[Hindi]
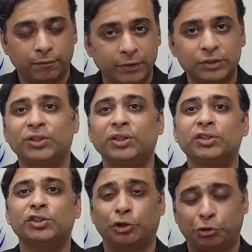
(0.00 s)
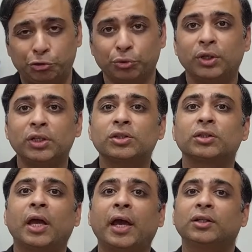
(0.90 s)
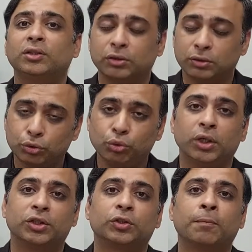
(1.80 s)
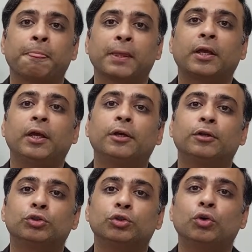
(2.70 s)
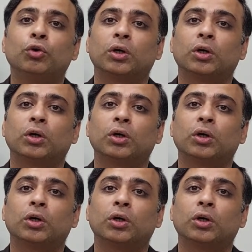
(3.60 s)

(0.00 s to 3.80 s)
विजिटर्स टूरिस्ट एंड स्टूडेंट्स के जो